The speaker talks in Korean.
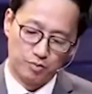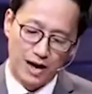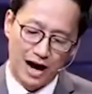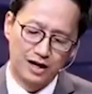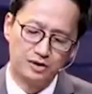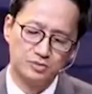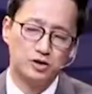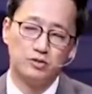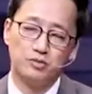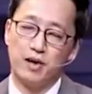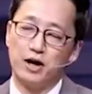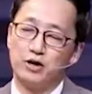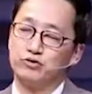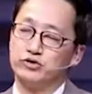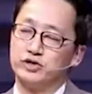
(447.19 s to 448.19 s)
마음을
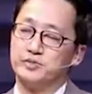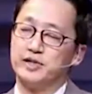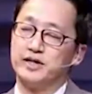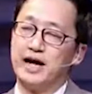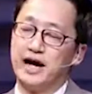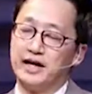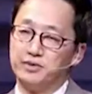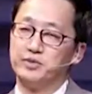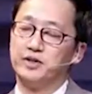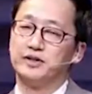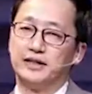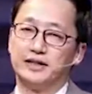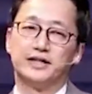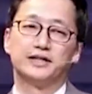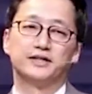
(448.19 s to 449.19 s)
바꾸지만 않으면
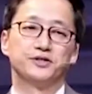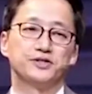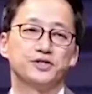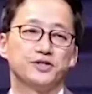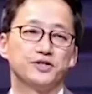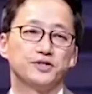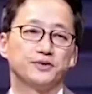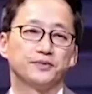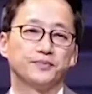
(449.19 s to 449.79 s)
된다는 것이죠.